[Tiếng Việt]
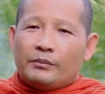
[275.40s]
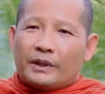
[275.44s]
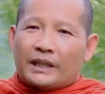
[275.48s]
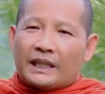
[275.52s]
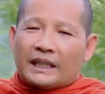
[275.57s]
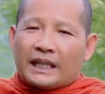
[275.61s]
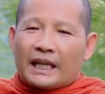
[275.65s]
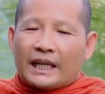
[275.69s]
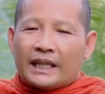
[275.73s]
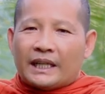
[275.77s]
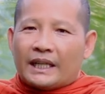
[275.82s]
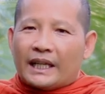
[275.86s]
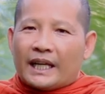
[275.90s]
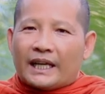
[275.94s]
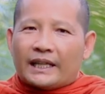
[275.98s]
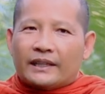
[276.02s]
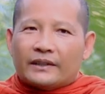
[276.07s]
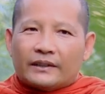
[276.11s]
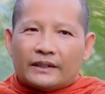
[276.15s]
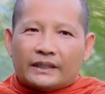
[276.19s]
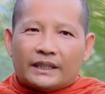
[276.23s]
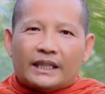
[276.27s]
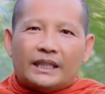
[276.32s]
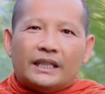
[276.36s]
bàn tay nẹt
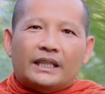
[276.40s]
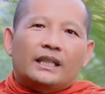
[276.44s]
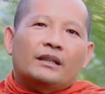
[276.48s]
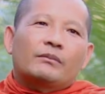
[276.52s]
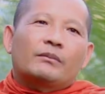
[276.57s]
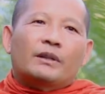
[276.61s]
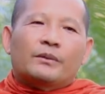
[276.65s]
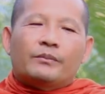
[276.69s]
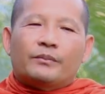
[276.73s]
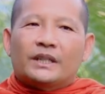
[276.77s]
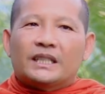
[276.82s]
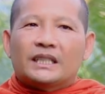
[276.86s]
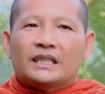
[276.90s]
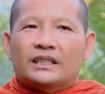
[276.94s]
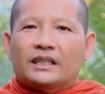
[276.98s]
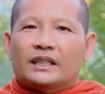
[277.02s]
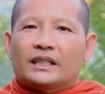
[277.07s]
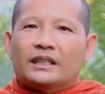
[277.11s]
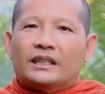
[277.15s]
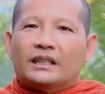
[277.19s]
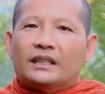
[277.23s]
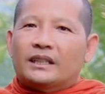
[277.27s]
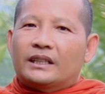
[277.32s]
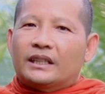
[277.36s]
đợt tới khi mình bình
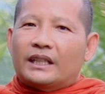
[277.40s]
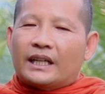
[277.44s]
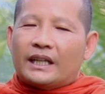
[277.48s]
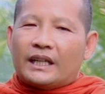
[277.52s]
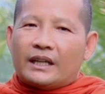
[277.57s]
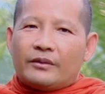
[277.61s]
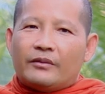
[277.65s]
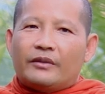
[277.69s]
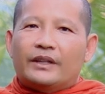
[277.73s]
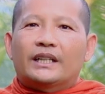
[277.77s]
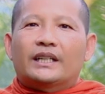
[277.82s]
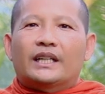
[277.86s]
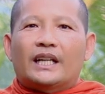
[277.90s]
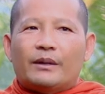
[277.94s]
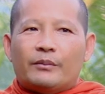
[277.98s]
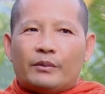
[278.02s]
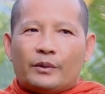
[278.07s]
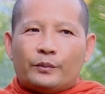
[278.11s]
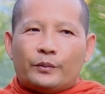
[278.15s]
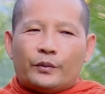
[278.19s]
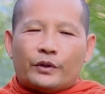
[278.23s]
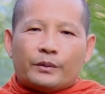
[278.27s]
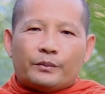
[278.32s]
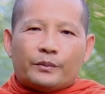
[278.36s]
chất nâng ở với đại
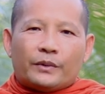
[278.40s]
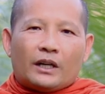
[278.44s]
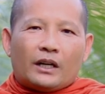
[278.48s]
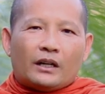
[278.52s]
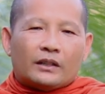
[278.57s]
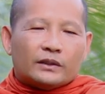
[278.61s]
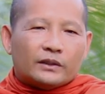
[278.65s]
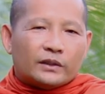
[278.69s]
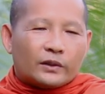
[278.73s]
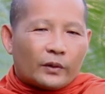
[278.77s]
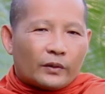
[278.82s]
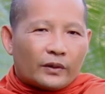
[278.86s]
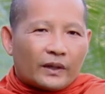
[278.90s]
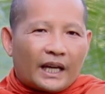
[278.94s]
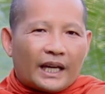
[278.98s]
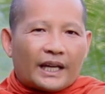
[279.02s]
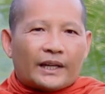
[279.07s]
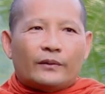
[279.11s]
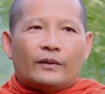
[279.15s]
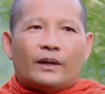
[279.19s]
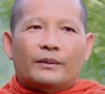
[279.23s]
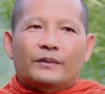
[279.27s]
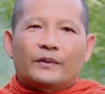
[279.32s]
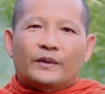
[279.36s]
bộ phốt bọn trong
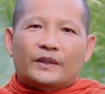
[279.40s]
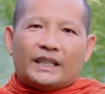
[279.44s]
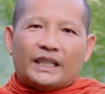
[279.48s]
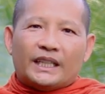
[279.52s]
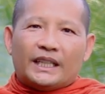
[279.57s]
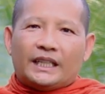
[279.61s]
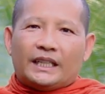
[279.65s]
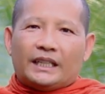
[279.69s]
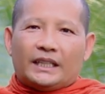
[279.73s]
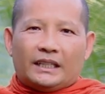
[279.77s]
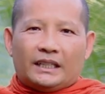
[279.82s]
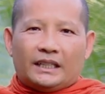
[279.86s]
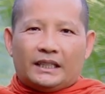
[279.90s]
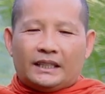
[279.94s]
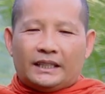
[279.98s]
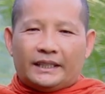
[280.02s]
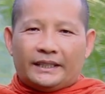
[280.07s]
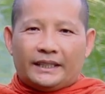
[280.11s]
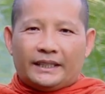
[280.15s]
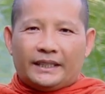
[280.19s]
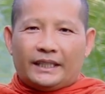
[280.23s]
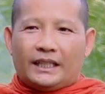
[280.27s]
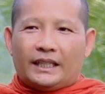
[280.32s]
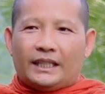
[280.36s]
này mong tê
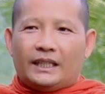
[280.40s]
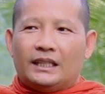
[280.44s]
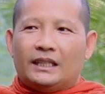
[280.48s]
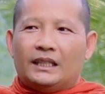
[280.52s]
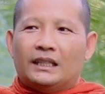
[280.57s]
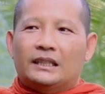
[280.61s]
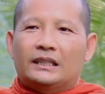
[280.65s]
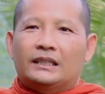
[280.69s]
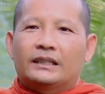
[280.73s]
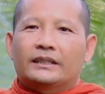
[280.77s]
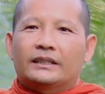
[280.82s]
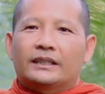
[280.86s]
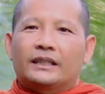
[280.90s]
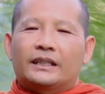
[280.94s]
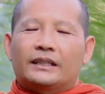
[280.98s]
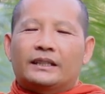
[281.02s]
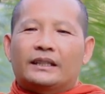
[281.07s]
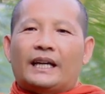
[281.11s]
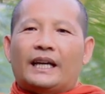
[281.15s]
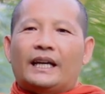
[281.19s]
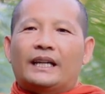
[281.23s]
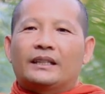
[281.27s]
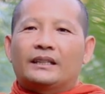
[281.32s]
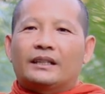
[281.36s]
cái này cái
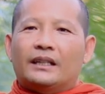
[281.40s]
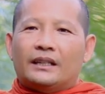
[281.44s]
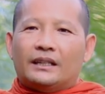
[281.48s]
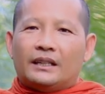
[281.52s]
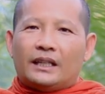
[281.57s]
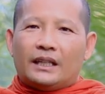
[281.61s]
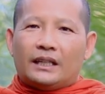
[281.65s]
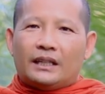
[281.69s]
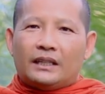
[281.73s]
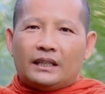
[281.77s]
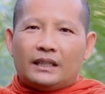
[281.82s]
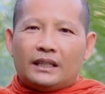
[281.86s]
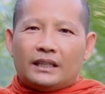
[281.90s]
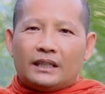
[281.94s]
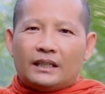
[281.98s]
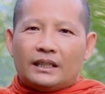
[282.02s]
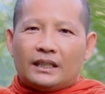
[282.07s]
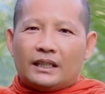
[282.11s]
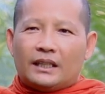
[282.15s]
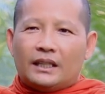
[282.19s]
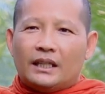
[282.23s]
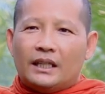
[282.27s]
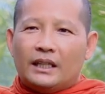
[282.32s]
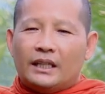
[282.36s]
tay để tê đi
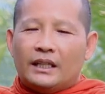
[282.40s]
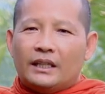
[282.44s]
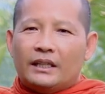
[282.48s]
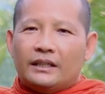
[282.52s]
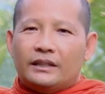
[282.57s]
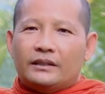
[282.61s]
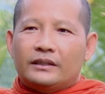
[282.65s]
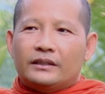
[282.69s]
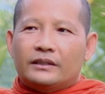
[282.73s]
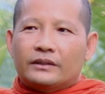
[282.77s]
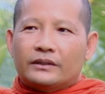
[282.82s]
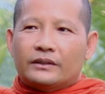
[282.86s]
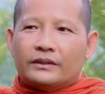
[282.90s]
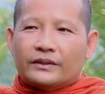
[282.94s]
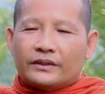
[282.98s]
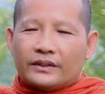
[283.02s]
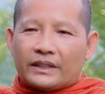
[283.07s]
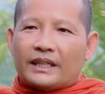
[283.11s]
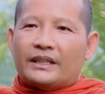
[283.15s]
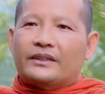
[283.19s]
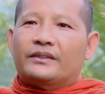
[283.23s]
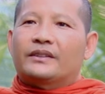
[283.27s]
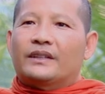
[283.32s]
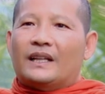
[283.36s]
đưa của
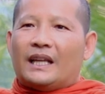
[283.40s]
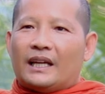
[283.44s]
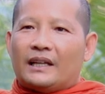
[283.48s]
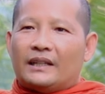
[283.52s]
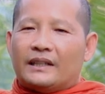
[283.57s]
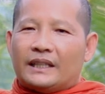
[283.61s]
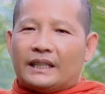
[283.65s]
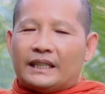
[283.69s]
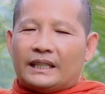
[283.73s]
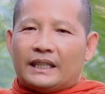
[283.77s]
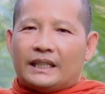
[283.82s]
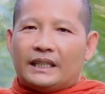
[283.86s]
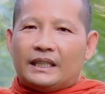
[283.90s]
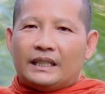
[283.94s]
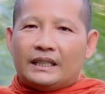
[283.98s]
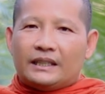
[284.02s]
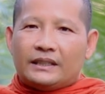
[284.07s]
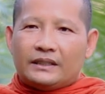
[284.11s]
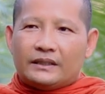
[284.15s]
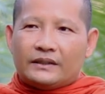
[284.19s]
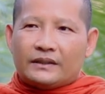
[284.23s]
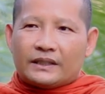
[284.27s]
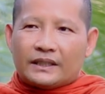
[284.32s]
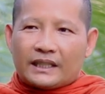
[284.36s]
sasna đợt
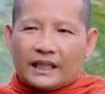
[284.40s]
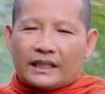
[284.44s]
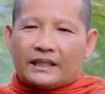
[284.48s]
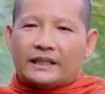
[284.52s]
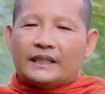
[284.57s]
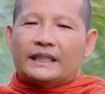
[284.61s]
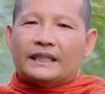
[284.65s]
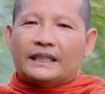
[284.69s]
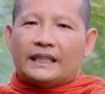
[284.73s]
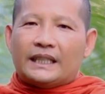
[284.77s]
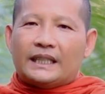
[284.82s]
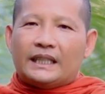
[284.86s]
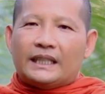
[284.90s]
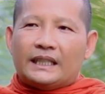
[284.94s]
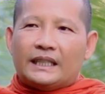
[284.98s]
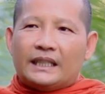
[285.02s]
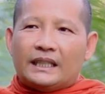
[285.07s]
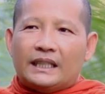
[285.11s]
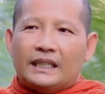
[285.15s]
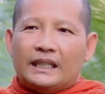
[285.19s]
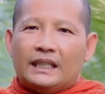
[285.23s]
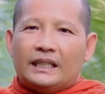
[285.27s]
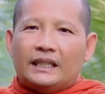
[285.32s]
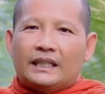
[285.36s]
tây đưa của nẹt đợt tây
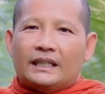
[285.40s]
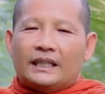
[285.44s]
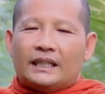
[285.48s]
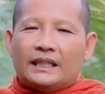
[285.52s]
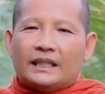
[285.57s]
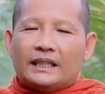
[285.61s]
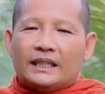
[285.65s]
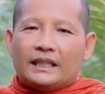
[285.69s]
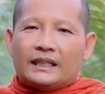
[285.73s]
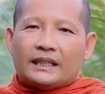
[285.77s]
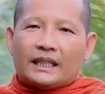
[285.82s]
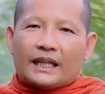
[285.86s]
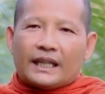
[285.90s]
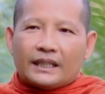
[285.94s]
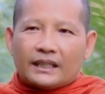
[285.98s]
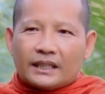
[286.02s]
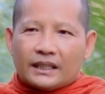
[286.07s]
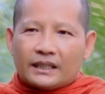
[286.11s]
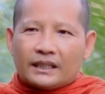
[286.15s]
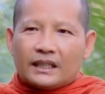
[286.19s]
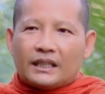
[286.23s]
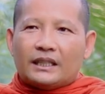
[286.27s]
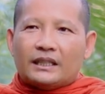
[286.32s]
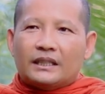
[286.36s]
nâng cái tay
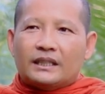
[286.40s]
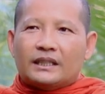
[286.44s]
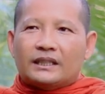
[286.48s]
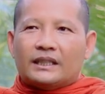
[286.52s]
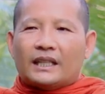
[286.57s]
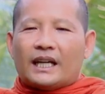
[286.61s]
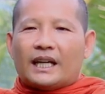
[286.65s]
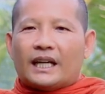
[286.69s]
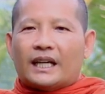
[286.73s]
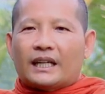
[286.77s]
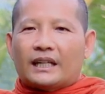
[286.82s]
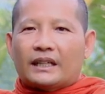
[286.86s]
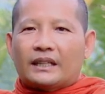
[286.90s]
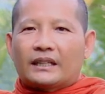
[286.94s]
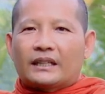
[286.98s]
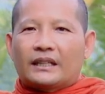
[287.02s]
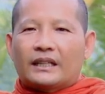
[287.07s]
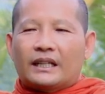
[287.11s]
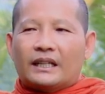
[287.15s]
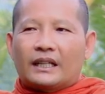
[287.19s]
để tê đưa tha